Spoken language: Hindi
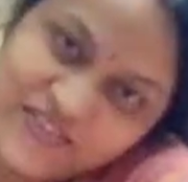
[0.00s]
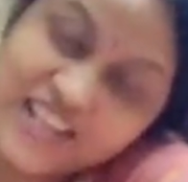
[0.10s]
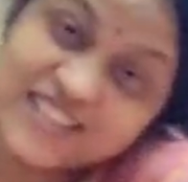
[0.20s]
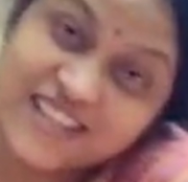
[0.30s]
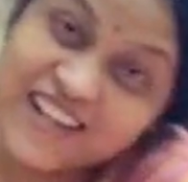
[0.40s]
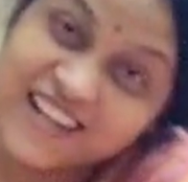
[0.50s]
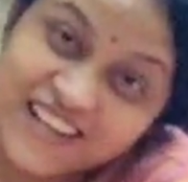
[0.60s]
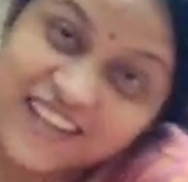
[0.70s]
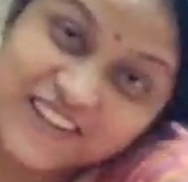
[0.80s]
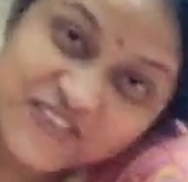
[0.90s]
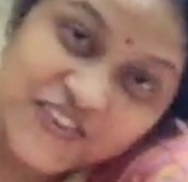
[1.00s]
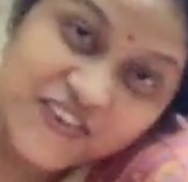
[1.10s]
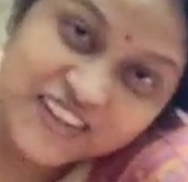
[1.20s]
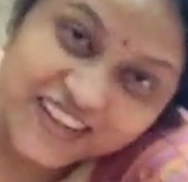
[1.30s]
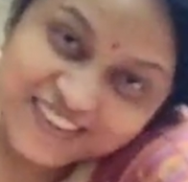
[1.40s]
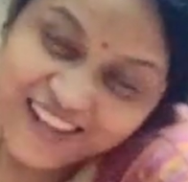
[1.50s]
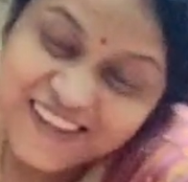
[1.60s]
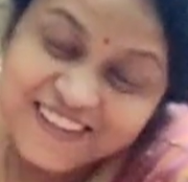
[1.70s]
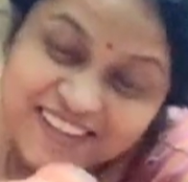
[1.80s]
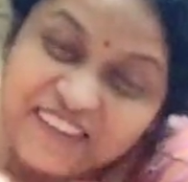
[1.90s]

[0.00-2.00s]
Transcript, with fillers: मैं अच्छी नहीं लग रही हूँ है